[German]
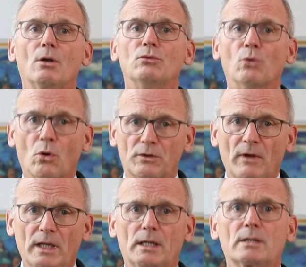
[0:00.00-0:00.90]

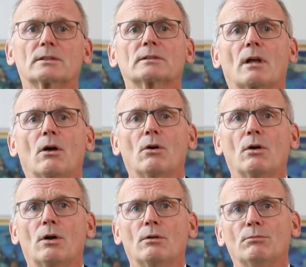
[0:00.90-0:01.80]
Notwendig ist es
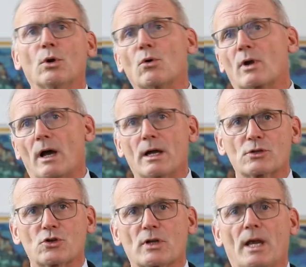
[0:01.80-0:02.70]
auch,
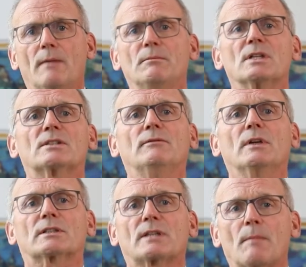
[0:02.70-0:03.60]
bürokratische Hemmnisse
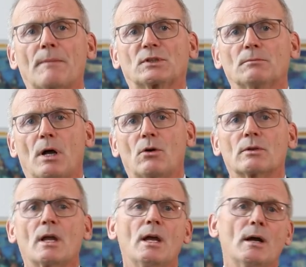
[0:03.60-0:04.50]
wirksam
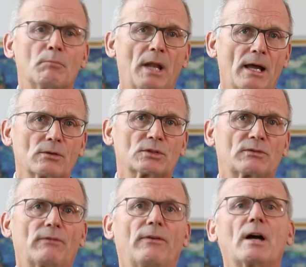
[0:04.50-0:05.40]
abzubauen,
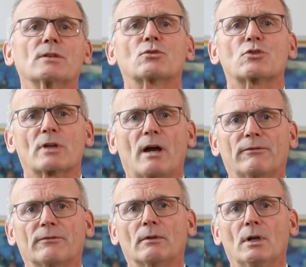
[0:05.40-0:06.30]
Planungsverfahren zu
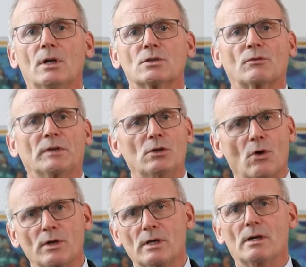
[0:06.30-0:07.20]
straffen sowie
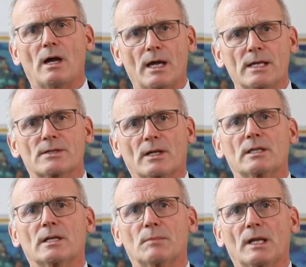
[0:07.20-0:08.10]
neue
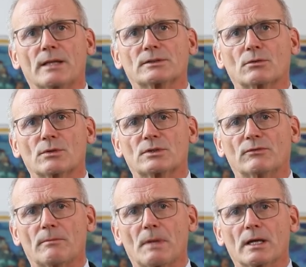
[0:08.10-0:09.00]
einseitige Belastungen zu
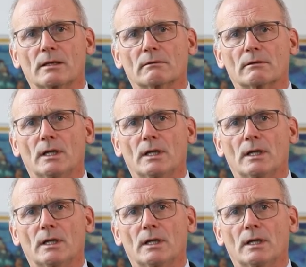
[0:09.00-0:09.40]
vermeiden.